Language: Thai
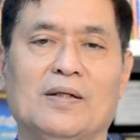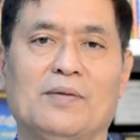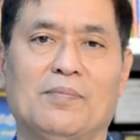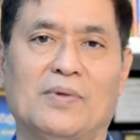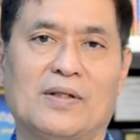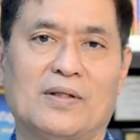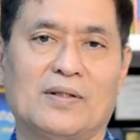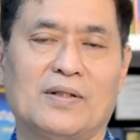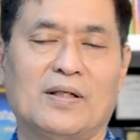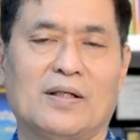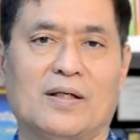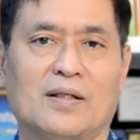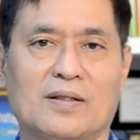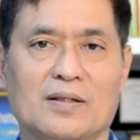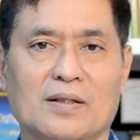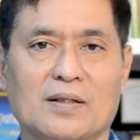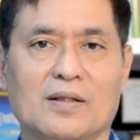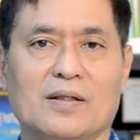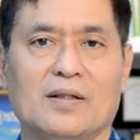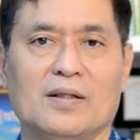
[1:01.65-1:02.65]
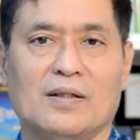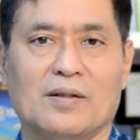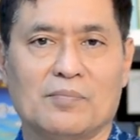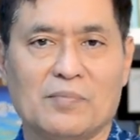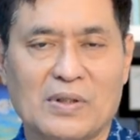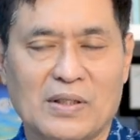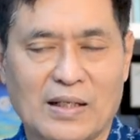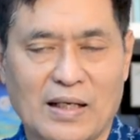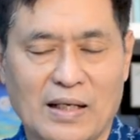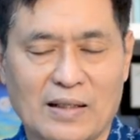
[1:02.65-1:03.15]
มันก็จะ
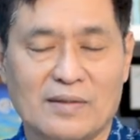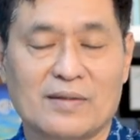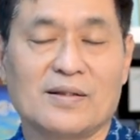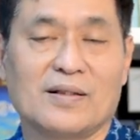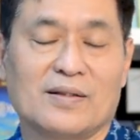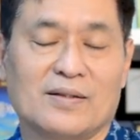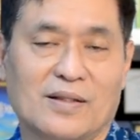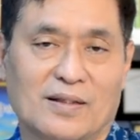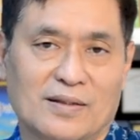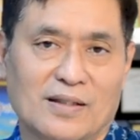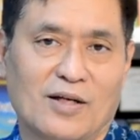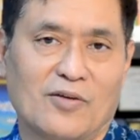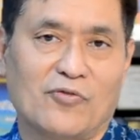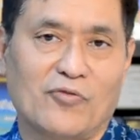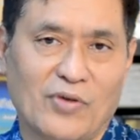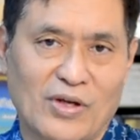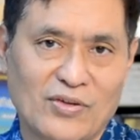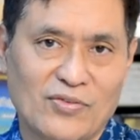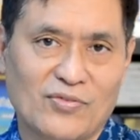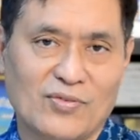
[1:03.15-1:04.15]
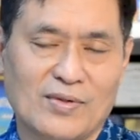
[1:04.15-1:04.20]
มีการเตือนจากทางเฟซ